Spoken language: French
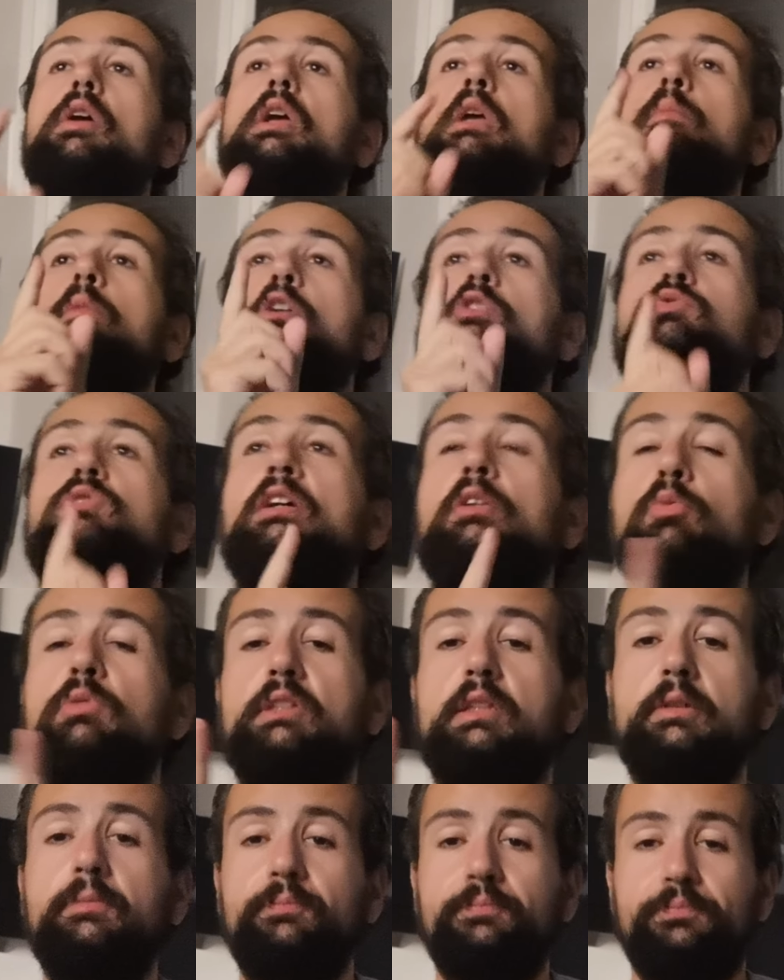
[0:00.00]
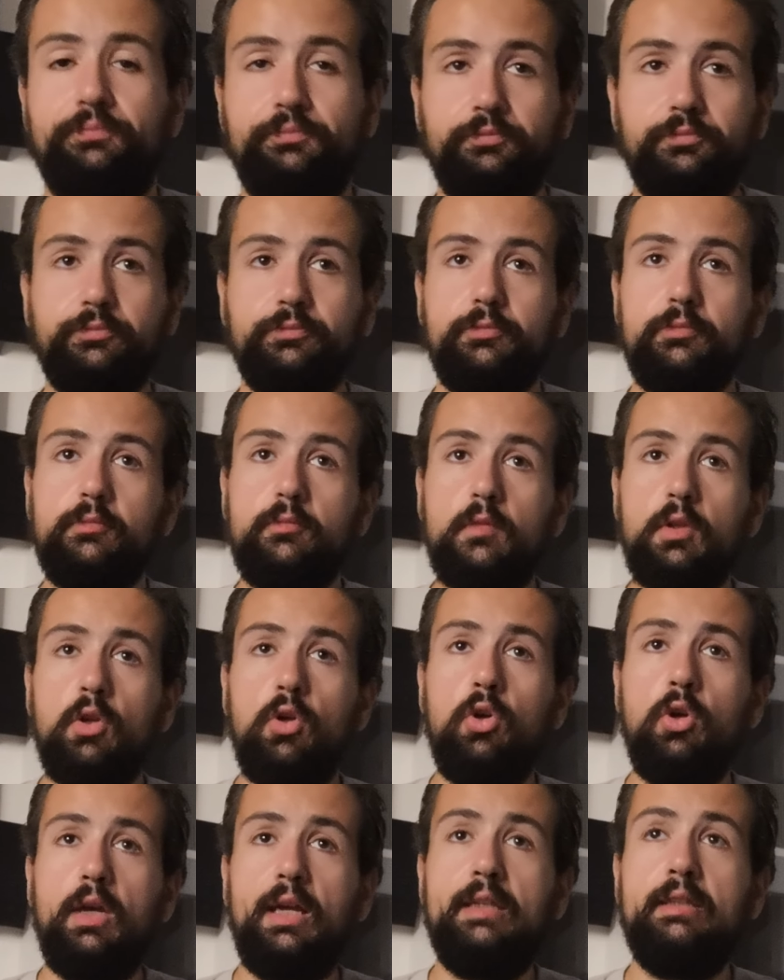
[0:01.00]
Et moi, je vous l'annonce, hein.
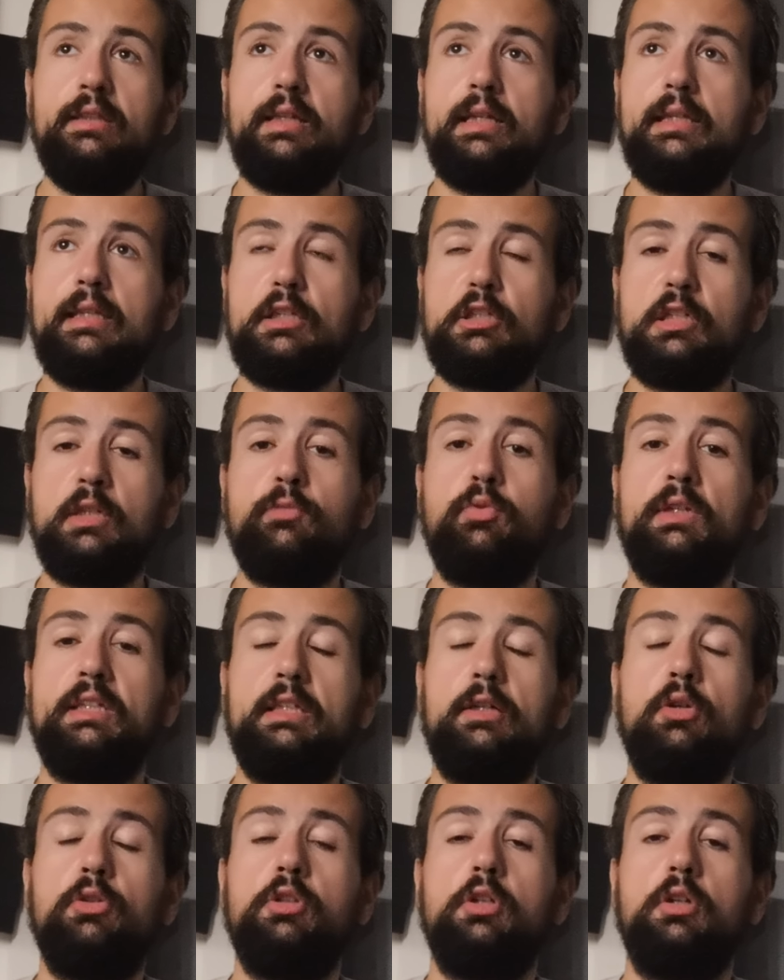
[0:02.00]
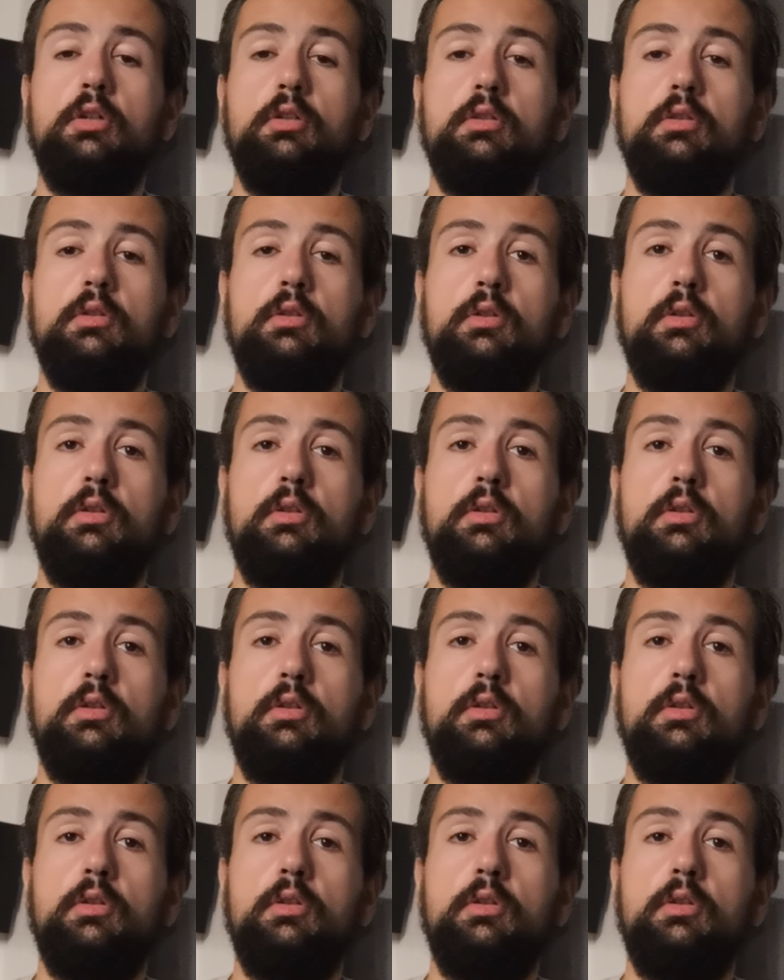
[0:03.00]
euh, Hendrik, à chaque fois qu'il rentre,